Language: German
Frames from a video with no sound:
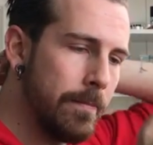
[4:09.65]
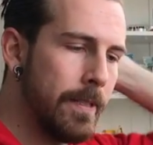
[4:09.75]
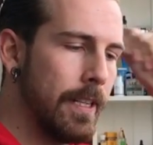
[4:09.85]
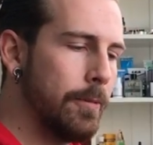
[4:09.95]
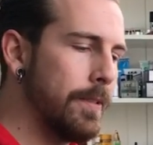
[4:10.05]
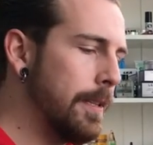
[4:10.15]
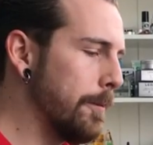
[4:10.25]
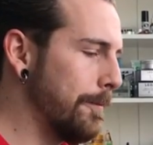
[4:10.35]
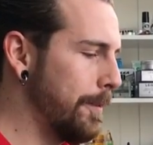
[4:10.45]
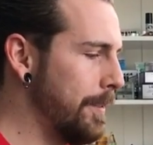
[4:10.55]
ich es mit der
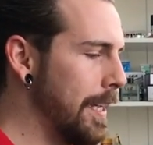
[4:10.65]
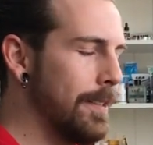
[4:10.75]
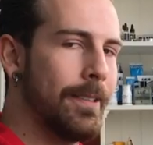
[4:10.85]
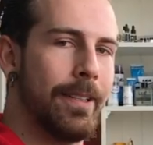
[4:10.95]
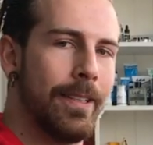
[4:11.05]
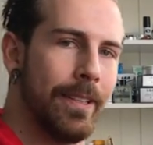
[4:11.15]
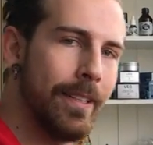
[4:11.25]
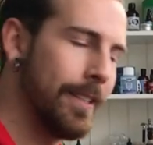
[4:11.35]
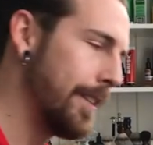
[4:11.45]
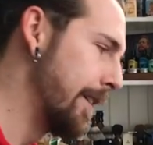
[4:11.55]
Dosierung fürs Erste.
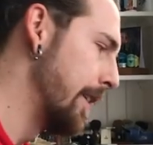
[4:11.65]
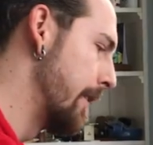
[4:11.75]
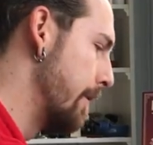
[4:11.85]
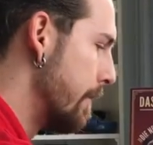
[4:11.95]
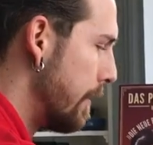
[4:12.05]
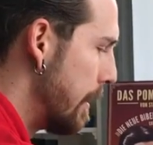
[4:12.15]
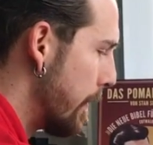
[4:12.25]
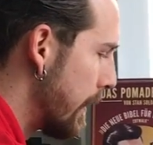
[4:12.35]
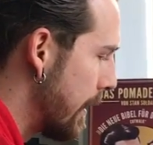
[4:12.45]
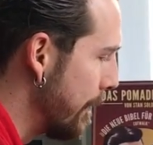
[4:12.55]
Ich nehme
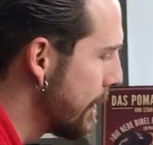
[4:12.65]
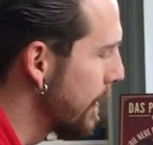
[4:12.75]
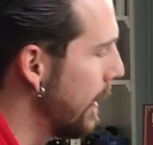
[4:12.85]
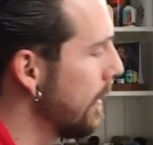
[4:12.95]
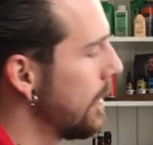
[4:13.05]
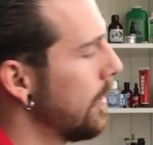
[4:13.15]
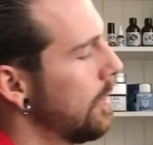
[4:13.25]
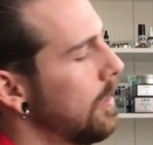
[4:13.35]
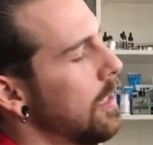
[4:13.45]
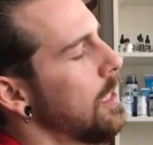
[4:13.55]
meinen Kamm zur Hand.
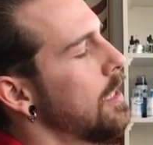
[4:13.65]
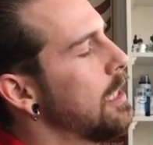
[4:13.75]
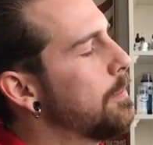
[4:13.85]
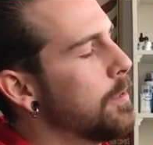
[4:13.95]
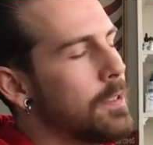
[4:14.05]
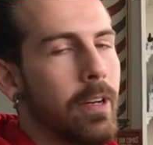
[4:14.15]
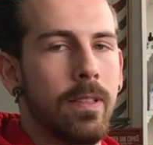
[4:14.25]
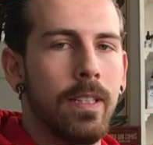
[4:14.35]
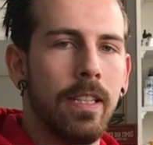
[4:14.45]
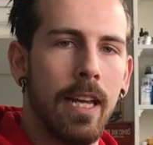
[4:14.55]
Ich benutze
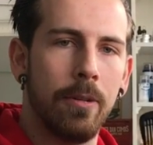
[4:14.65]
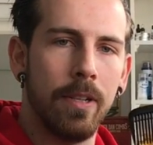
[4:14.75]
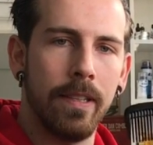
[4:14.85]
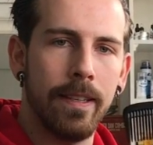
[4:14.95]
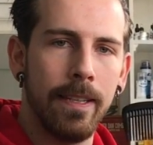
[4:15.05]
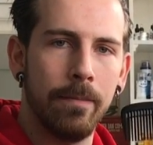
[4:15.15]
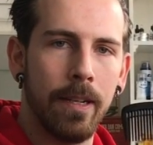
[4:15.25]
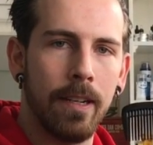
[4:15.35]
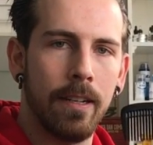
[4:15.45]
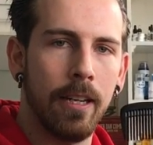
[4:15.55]
heute den Herkules
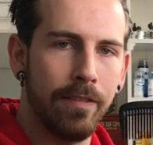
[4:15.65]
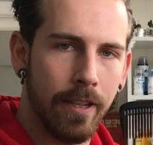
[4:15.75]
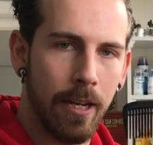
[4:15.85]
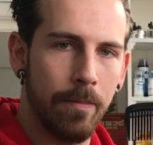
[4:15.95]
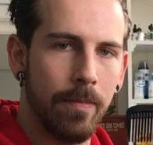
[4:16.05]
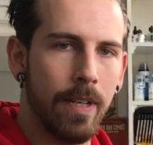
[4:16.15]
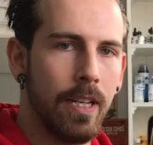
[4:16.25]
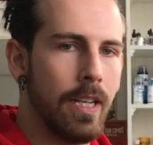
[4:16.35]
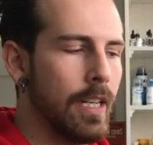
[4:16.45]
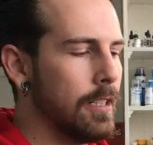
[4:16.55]
Sägemann Griffkamm.
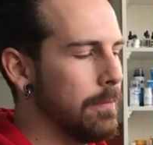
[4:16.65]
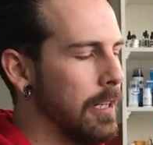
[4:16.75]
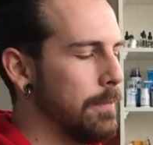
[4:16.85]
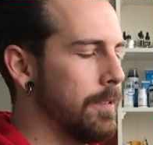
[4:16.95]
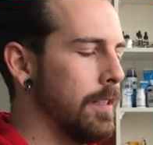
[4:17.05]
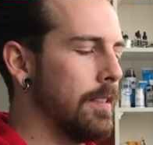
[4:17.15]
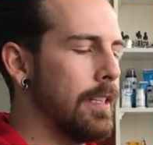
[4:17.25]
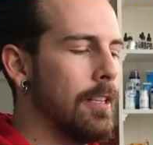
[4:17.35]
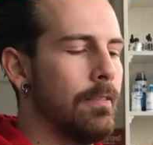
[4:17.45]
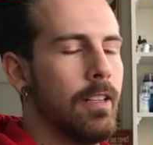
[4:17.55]
Den mache ich besonders
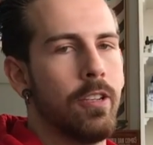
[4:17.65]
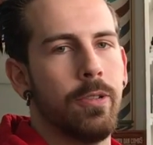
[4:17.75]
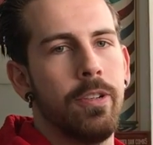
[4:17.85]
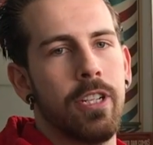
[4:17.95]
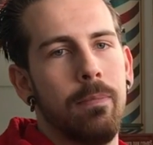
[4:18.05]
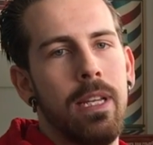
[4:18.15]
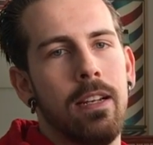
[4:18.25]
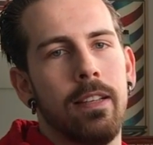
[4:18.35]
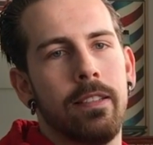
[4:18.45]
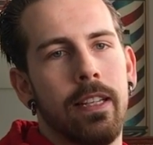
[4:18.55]
gerne, weil er schön
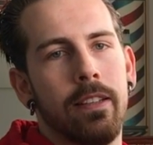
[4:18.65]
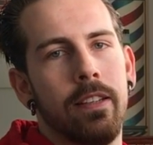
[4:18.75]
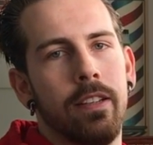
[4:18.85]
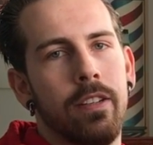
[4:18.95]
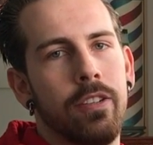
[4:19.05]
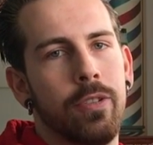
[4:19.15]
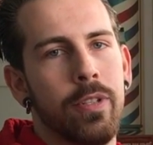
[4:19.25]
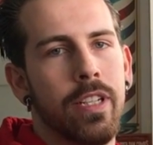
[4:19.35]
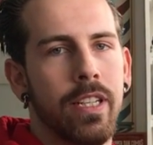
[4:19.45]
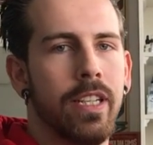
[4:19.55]
stabil ist. Der hat eine
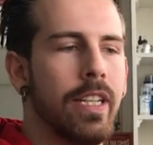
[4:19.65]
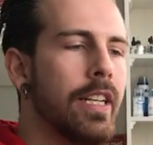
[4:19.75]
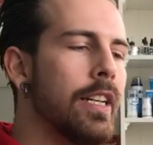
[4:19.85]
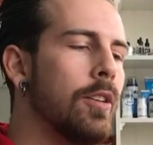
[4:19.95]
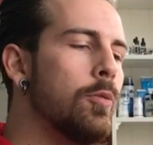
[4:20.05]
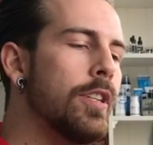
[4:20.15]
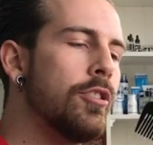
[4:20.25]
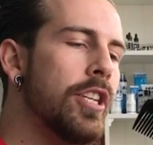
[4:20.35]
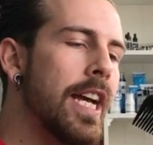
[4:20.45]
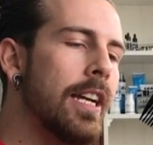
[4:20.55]
schöne, gute
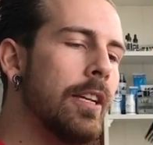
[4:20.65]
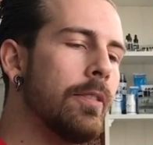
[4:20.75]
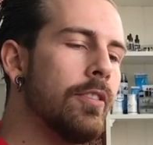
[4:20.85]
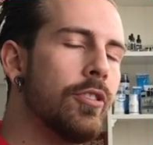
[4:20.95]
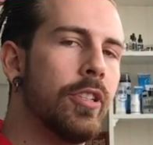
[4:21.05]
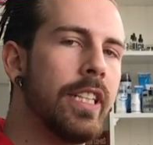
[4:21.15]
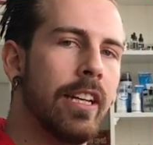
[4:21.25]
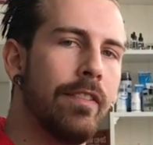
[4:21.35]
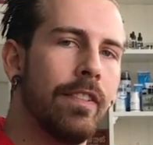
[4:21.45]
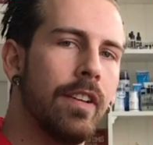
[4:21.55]
Stärke und einen schönen
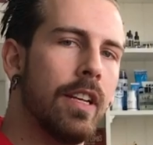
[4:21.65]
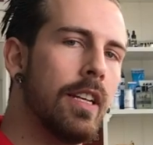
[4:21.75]
Griff.